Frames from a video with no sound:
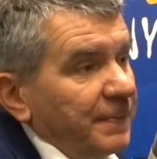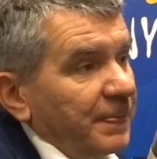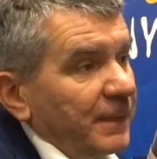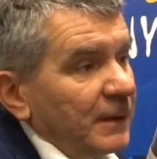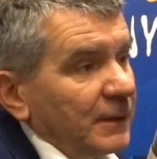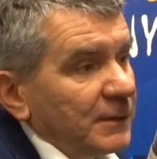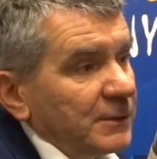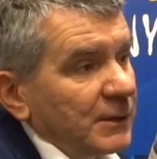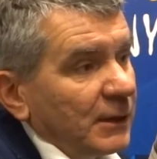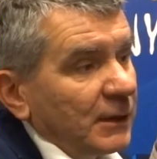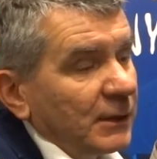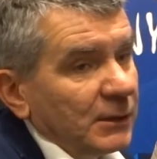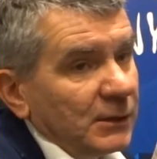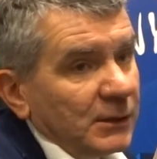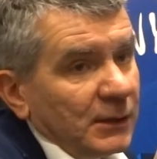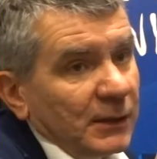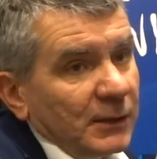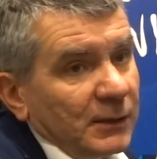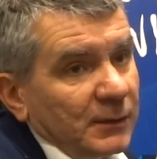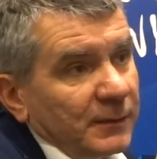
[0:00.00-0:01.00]
E, dzięki
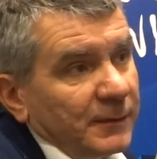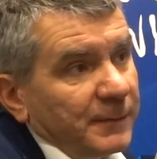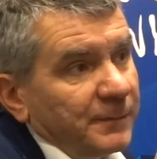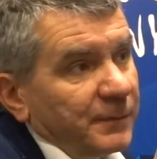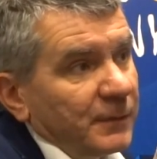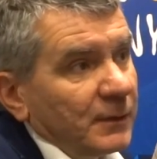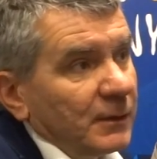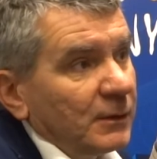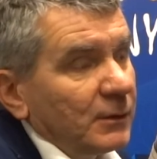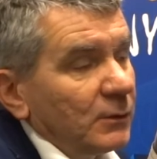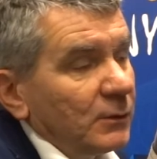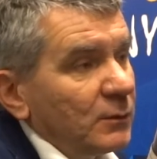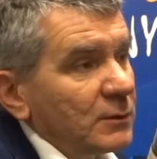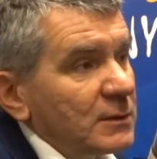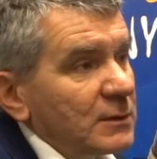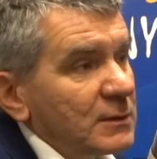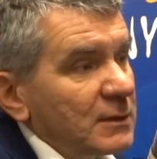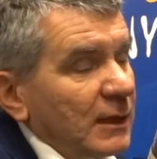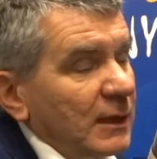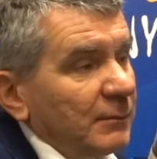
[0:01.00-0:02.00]
niej e,
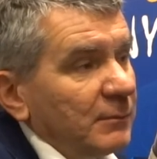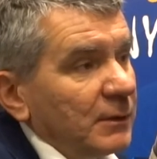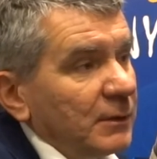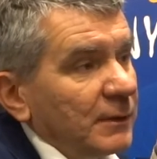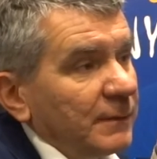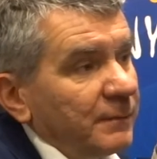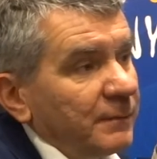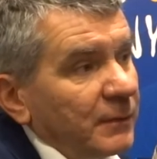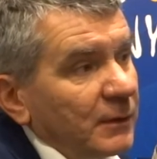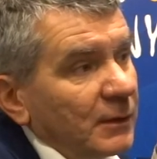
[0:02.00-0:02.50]
uzyskamy e,